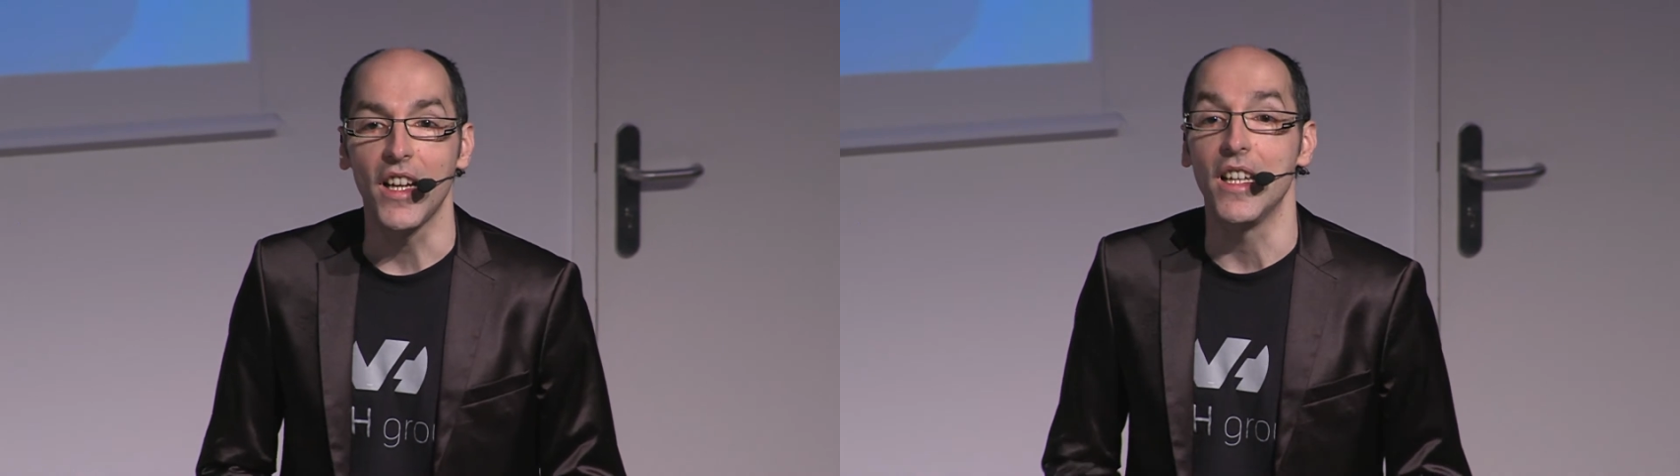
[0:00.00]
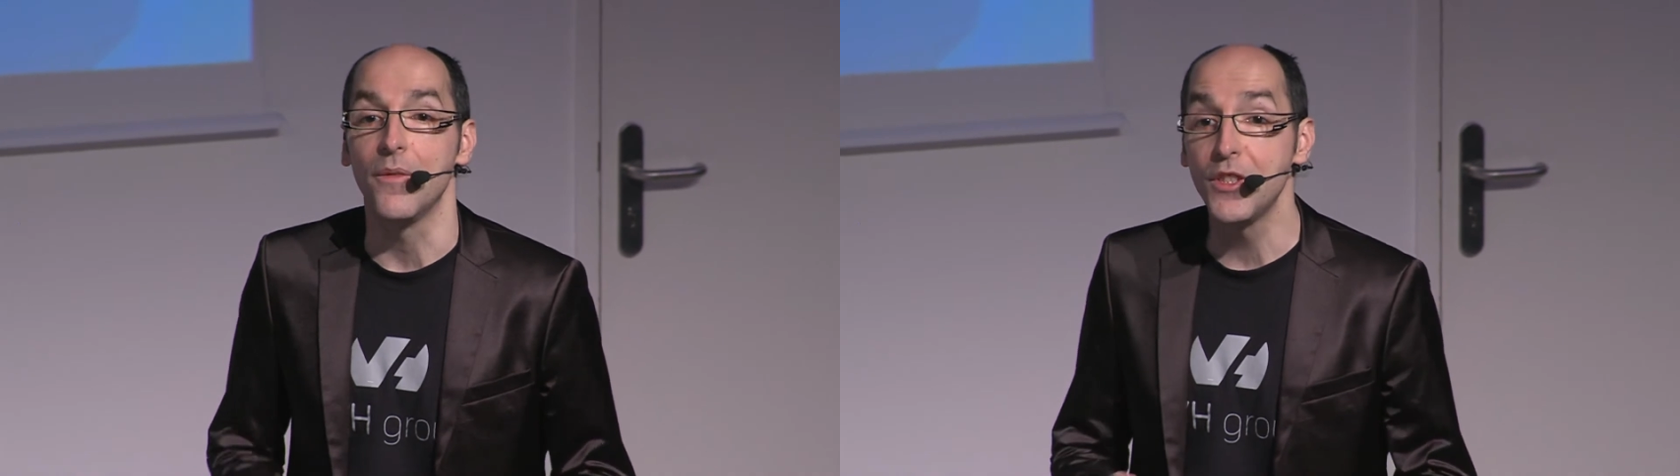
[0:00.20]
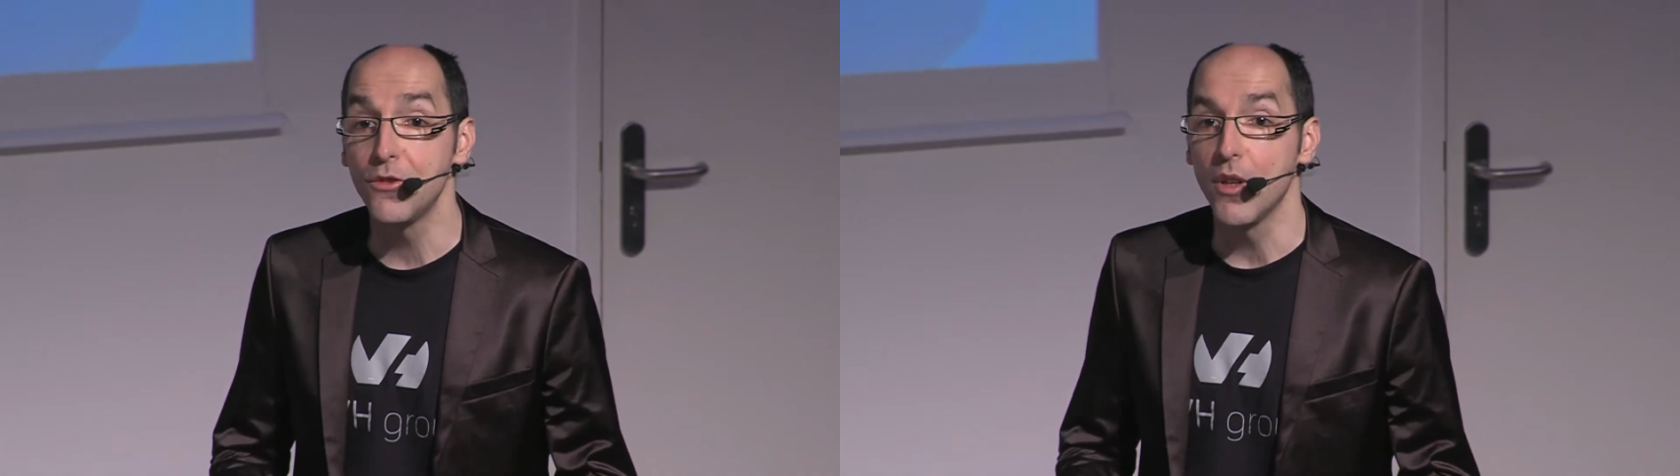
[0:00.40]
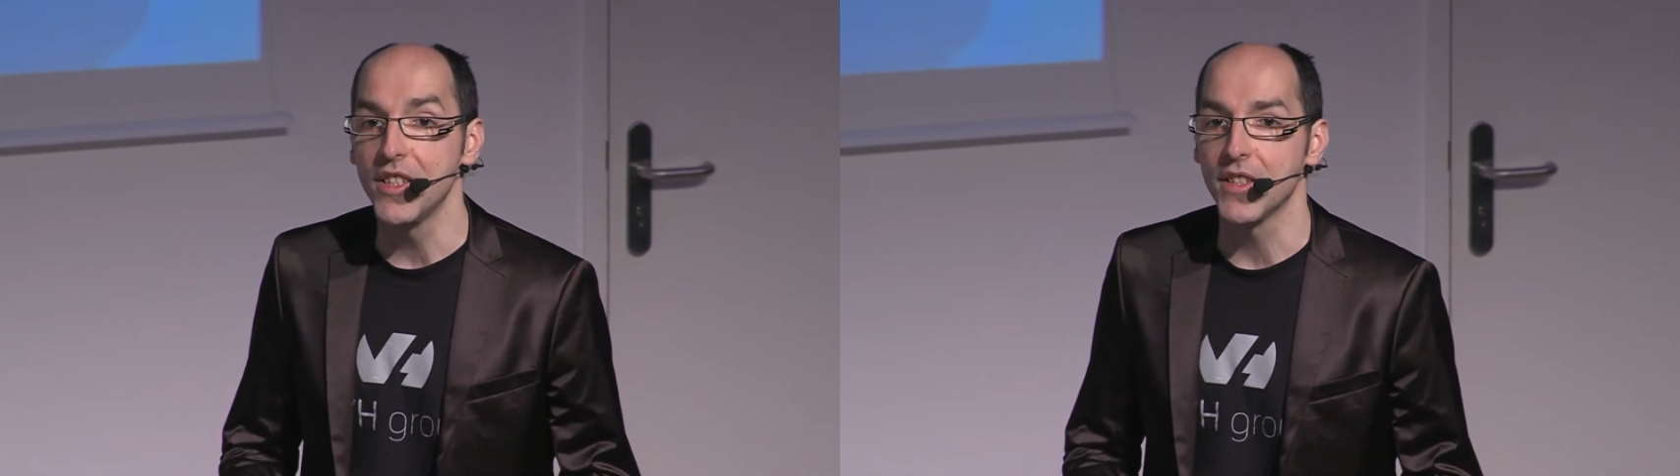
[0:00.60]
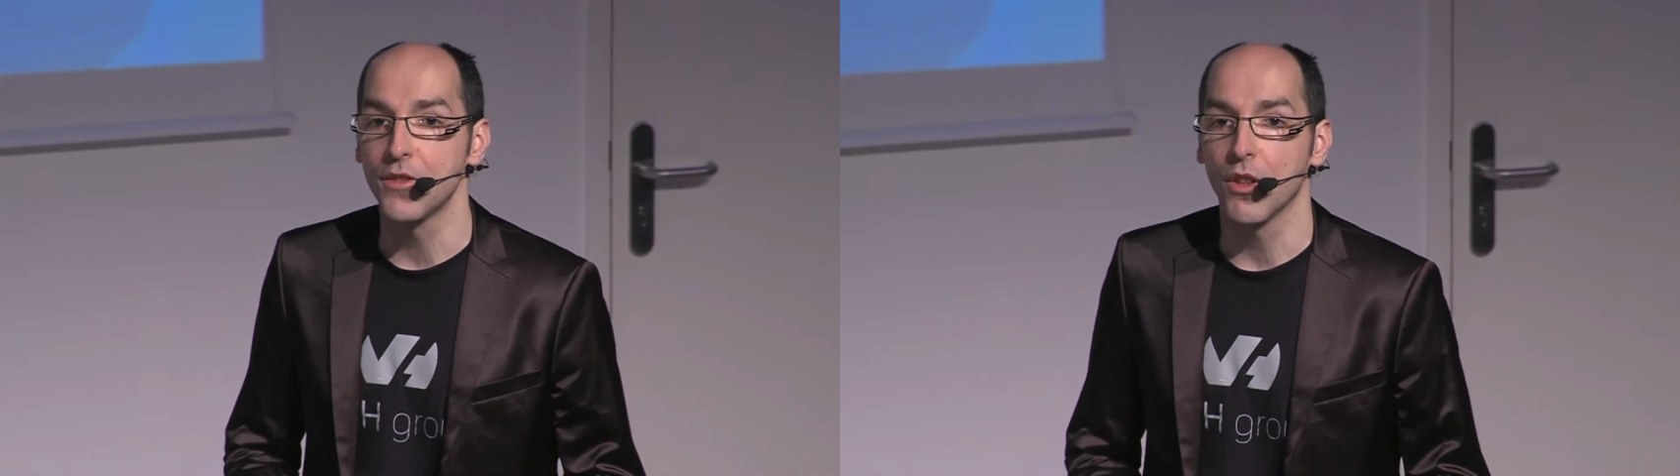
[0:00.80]
et la
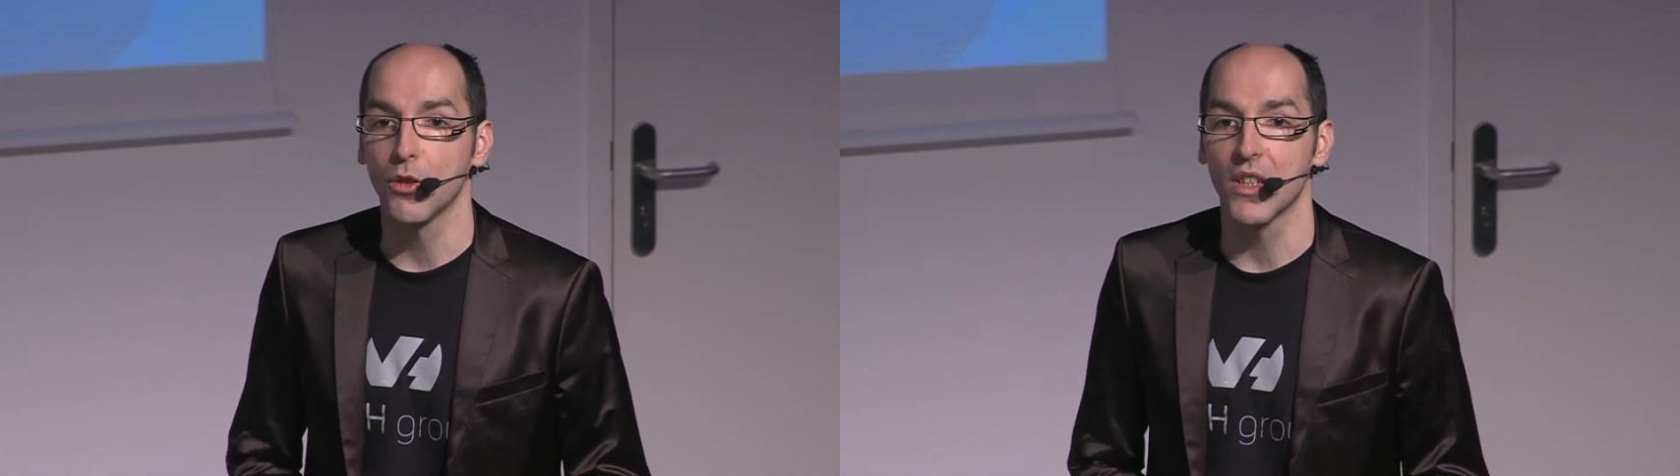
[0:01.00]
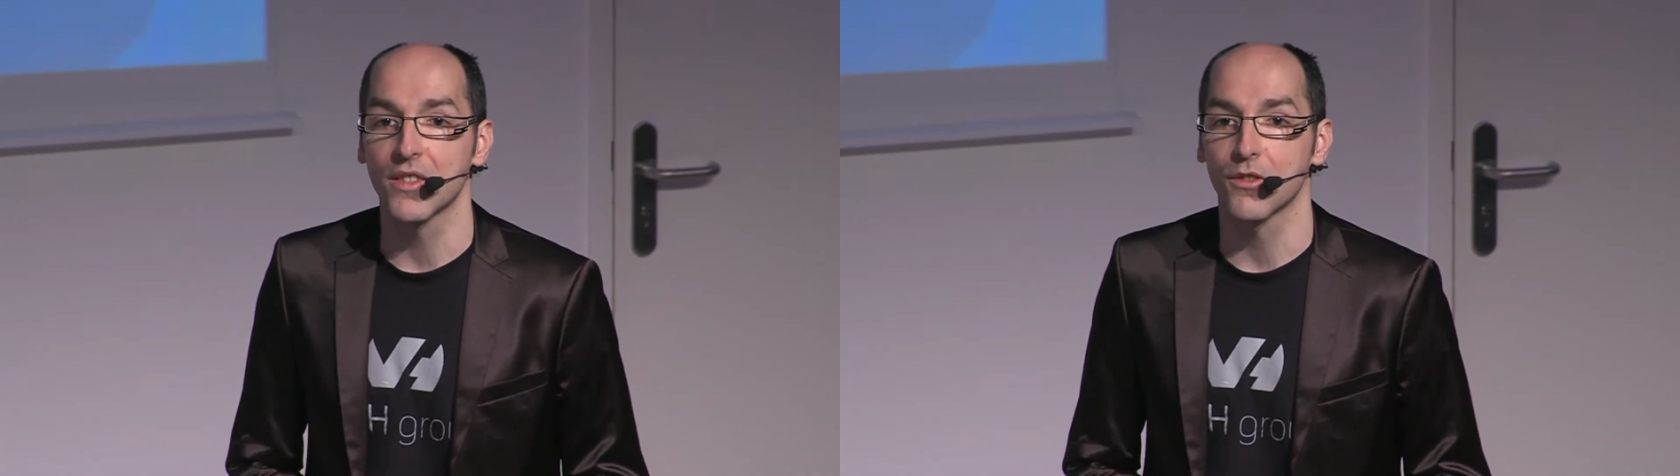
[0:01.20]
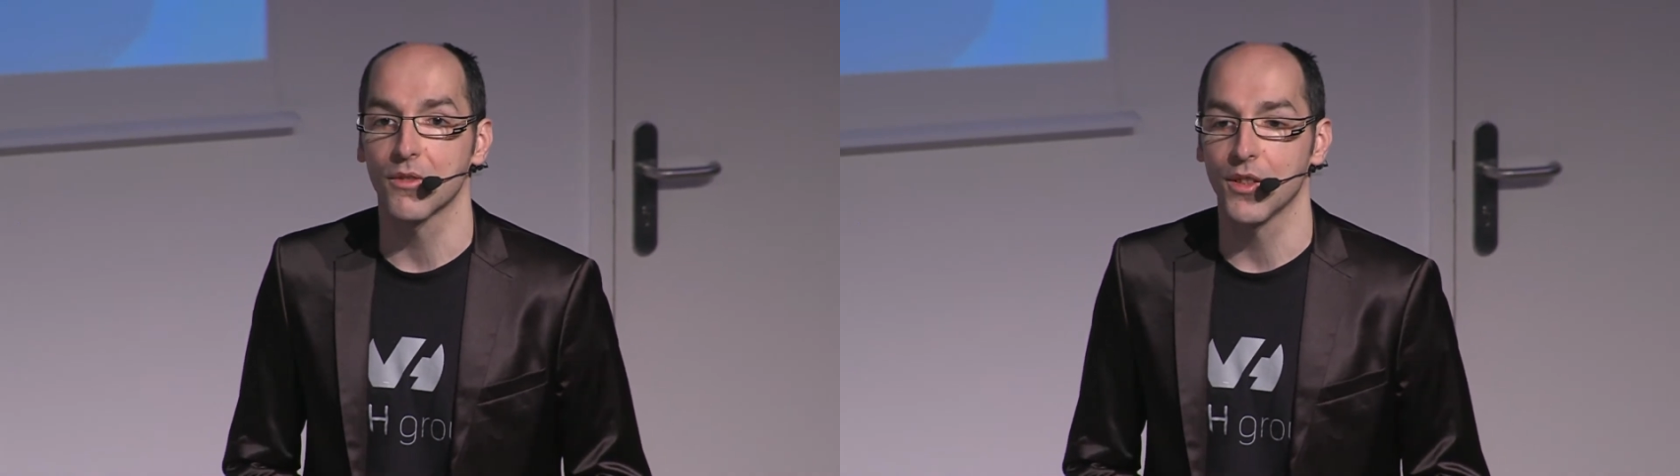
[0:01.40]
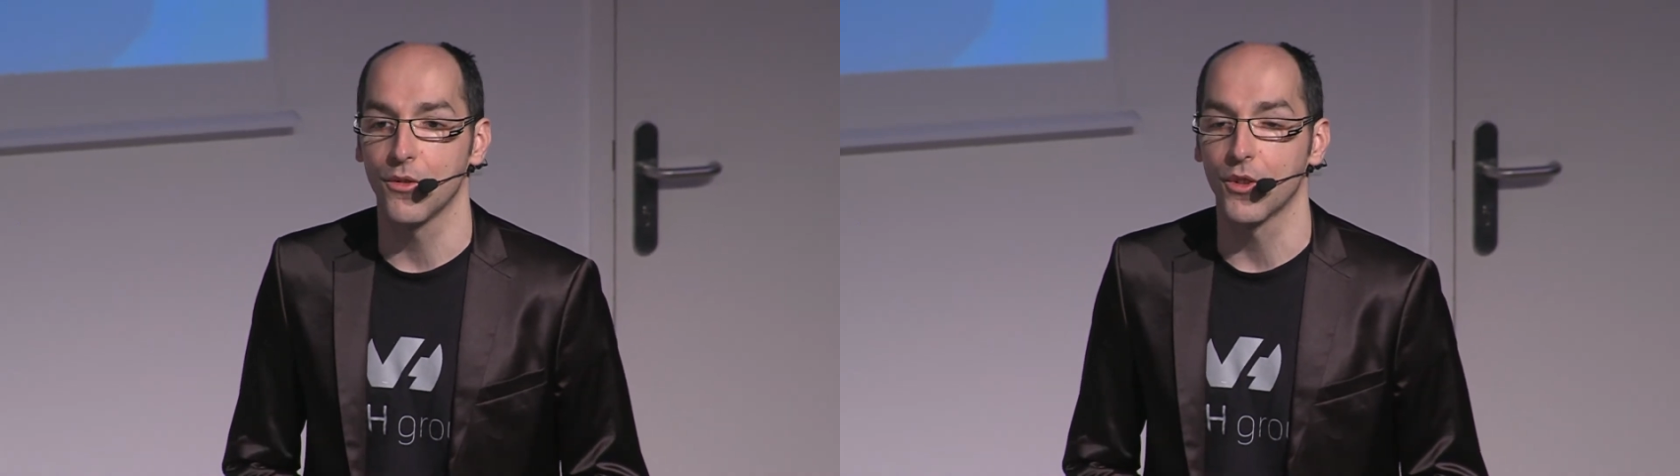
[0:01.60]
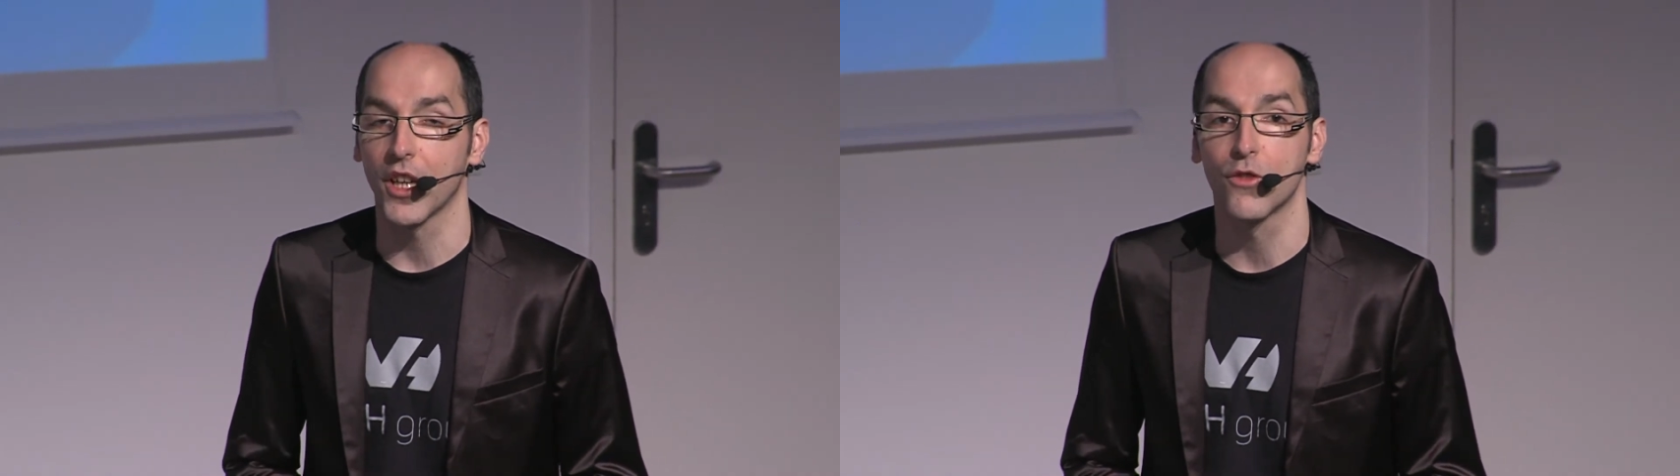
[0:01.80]
visualisation à 360 degrés.